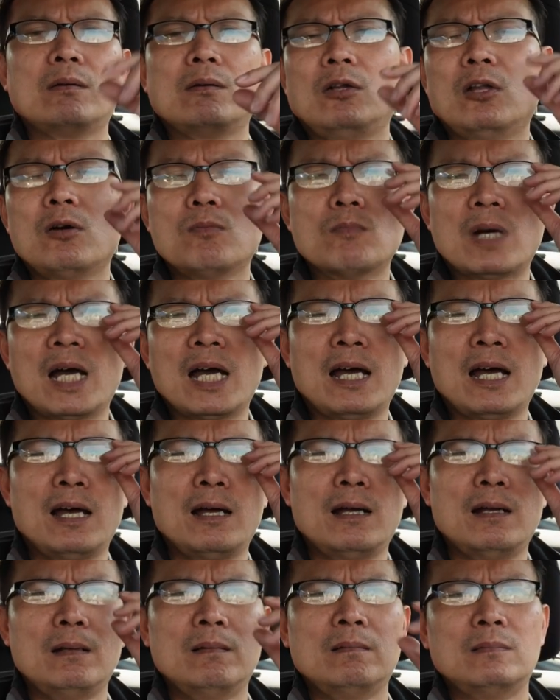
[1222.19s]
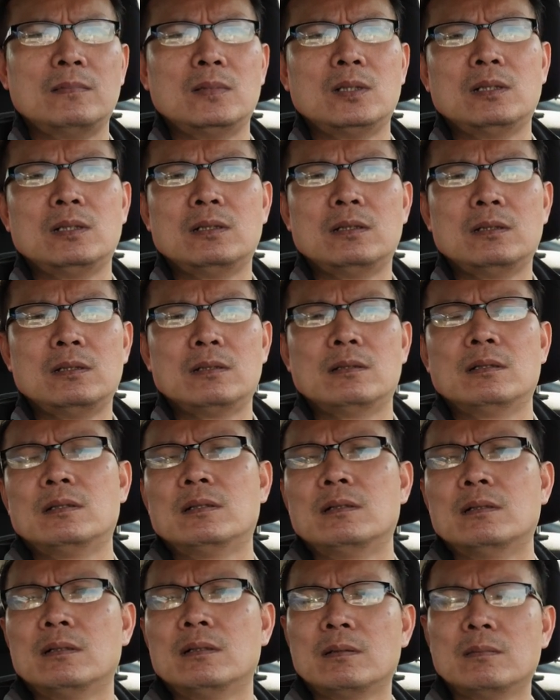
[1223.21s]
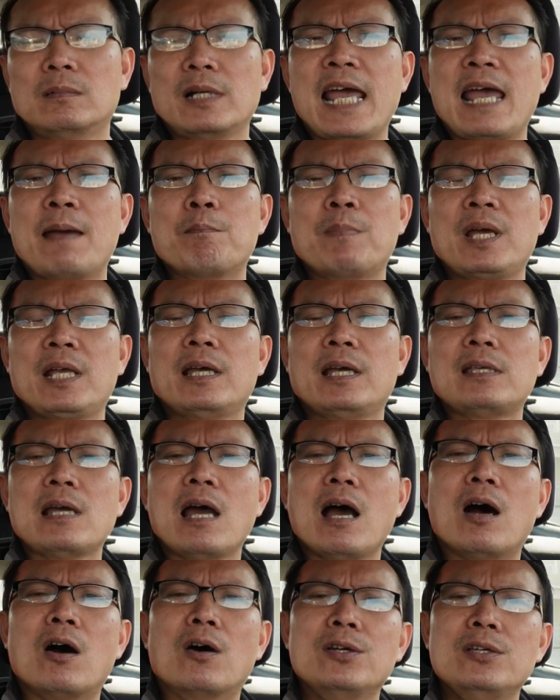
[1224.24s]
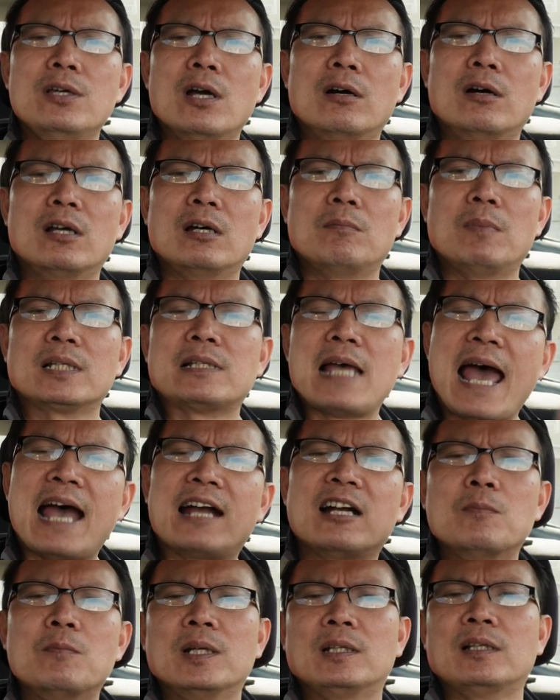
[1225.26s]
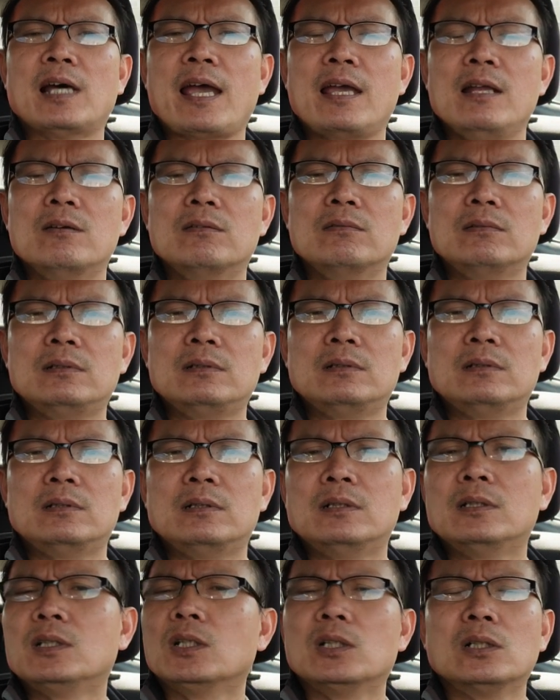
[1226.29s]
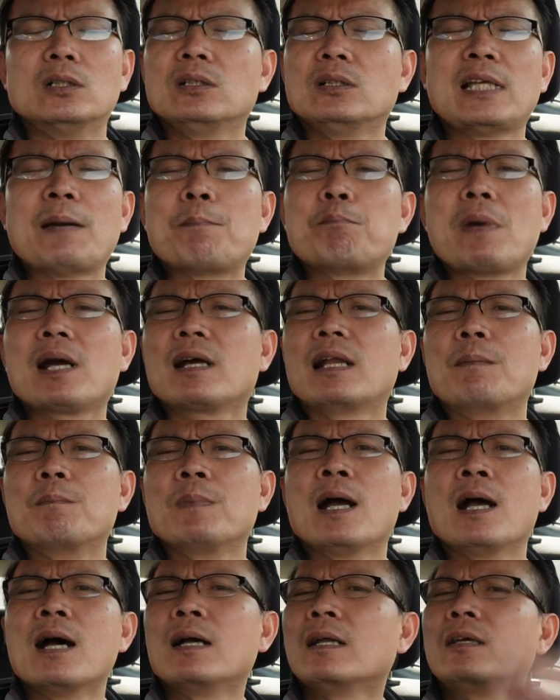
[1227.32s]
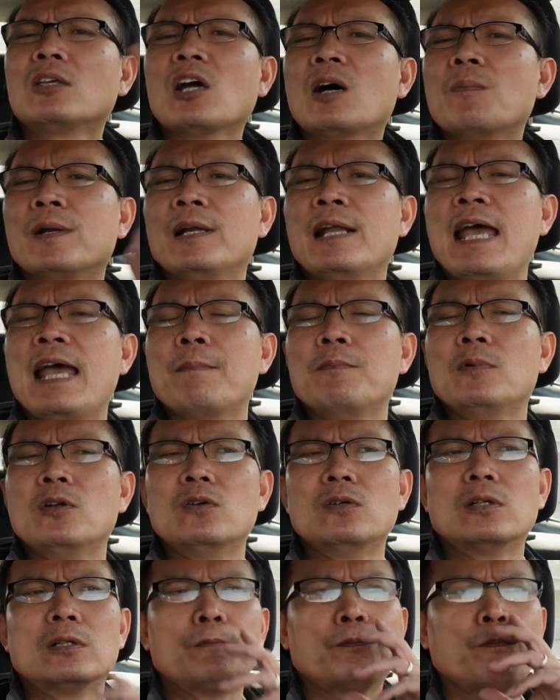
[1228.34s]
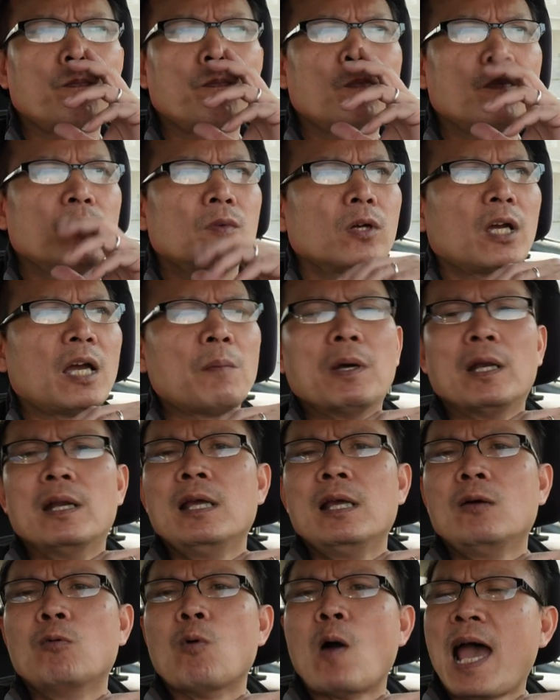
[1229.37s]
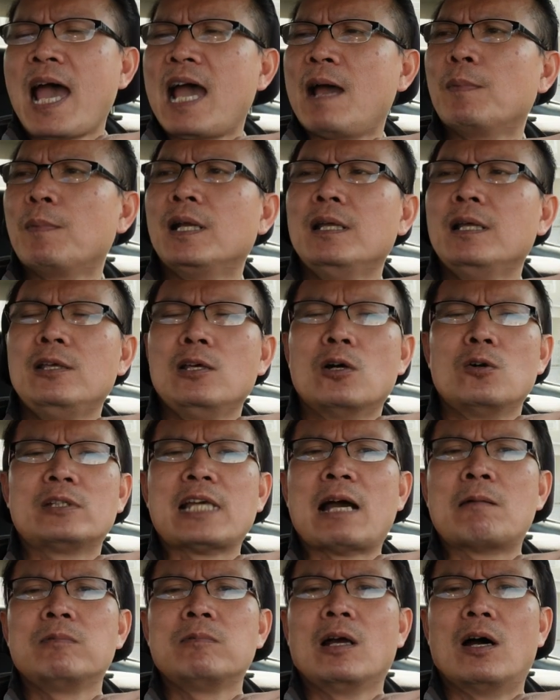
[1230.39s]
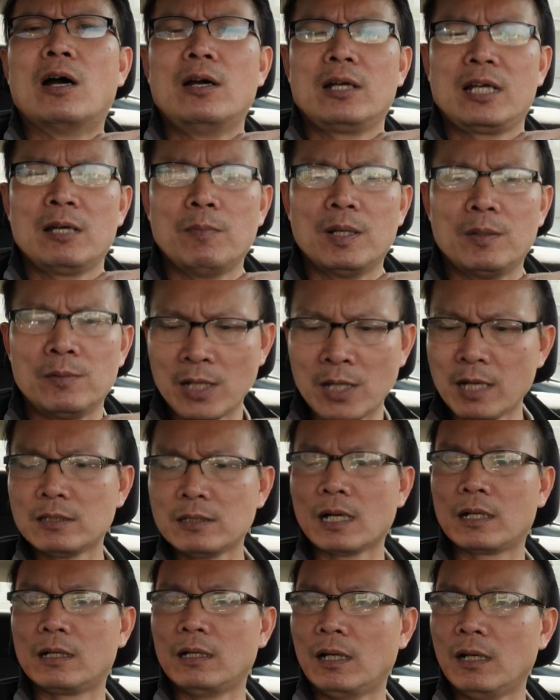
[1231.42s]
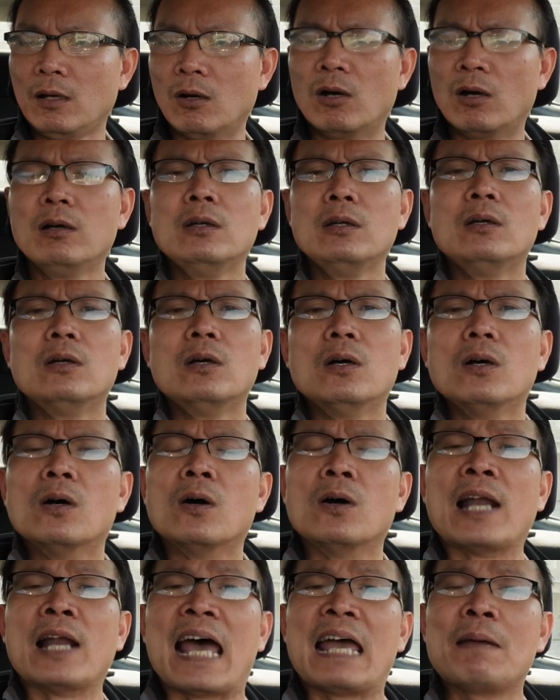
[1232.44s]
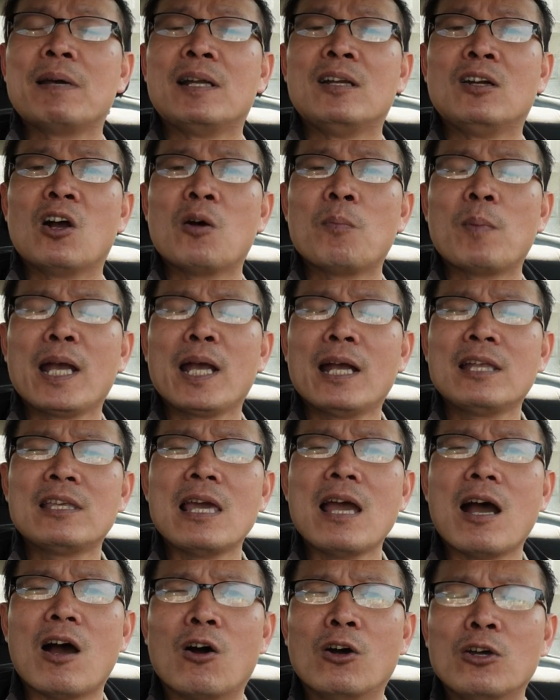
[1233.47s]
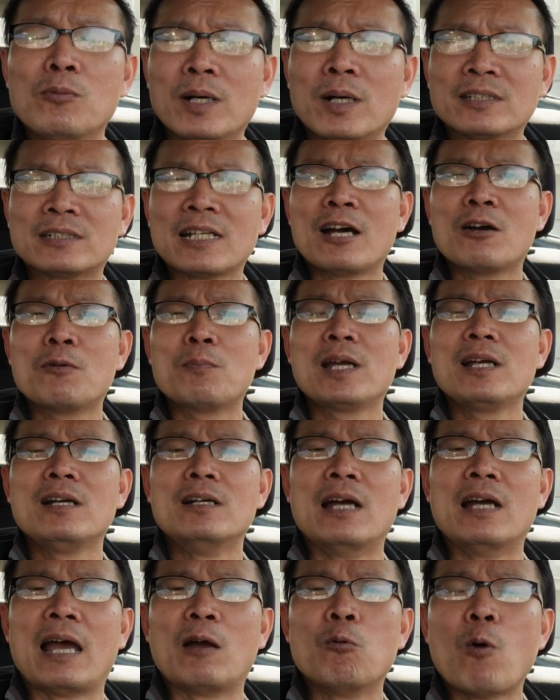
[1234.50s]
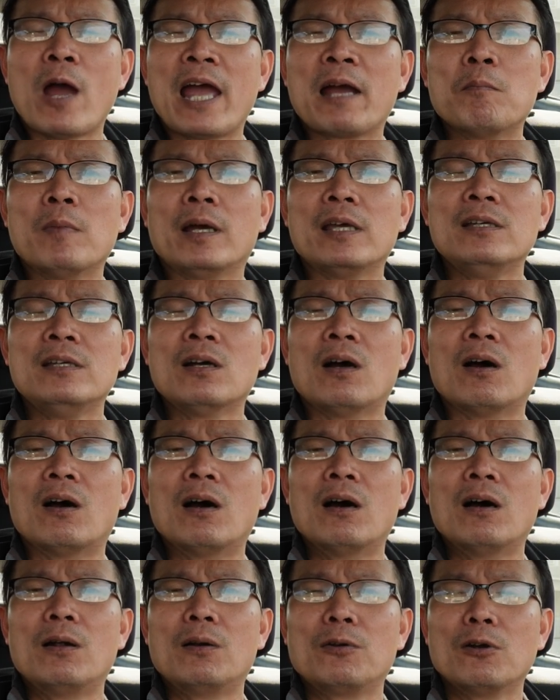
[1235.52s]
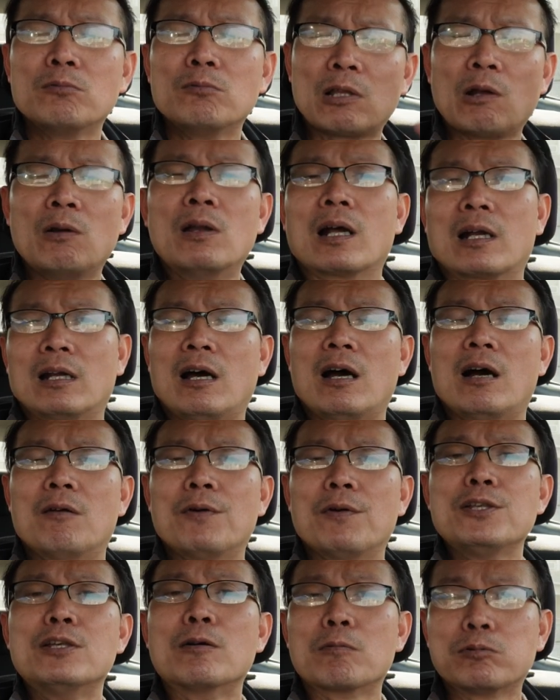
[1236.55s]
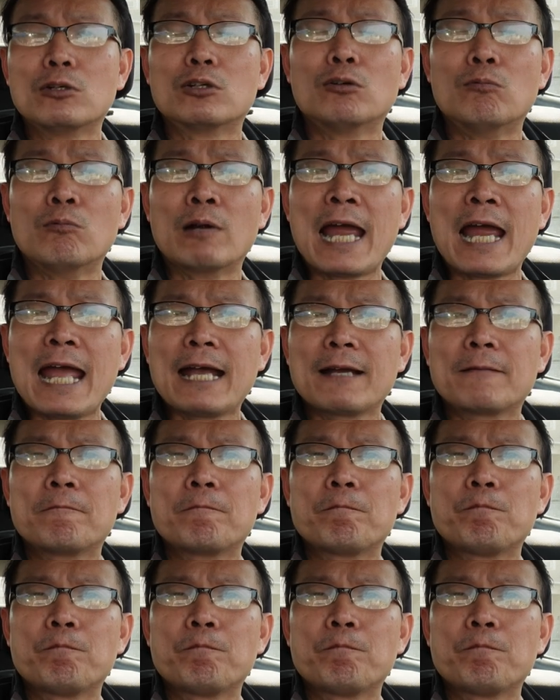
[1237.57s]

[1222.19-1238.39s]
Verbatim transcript: lúc mà đem mấy cái chả ổi vô đó bà xã của mình thấy luôn á nhắm mắt làm ngơ nó cho mình đem luôn á cái mình đi qua mình đi vô trong rồi cái mình nhớ trực lại ủa hồi nãy mình có mấy cái trái ổi mà sao mấy người hải quan mỹ họ đúng theo lực là họ phải dục vô thùng rác